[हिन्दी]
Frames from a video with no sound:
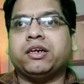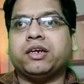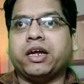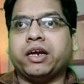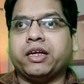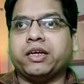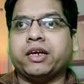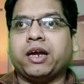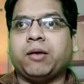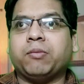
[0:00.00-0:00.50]

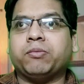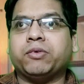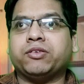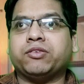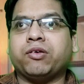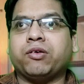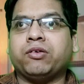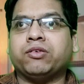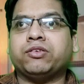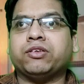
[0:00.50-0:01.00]
टेलीग्राम पे
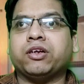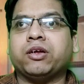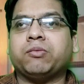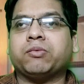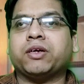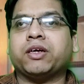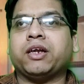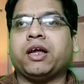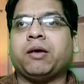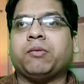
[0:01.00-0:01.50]
सॉल्यूशन
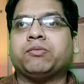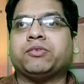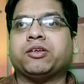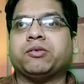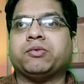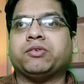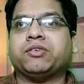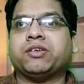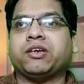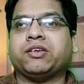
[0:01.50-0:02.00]
अप के नाम
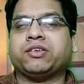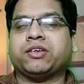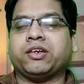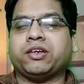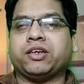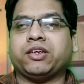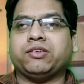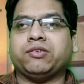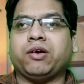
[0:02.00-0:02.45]
से भी सर्च करके